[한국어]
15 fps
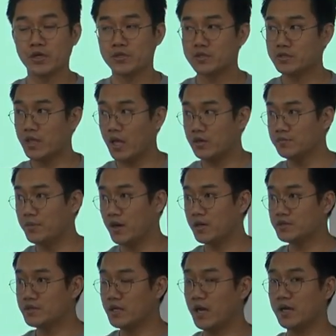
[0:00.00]
그 대응
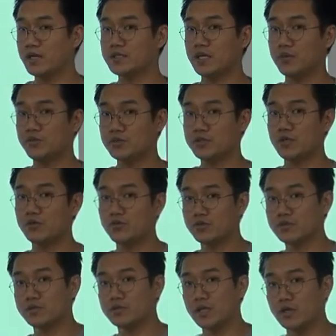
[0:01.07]
방안들을 하나 잘못 세우는
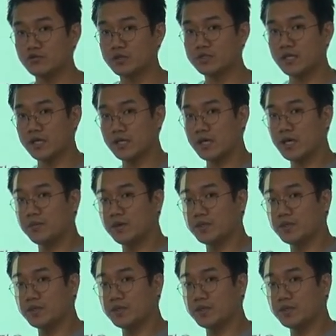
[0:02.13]
것들은 장애가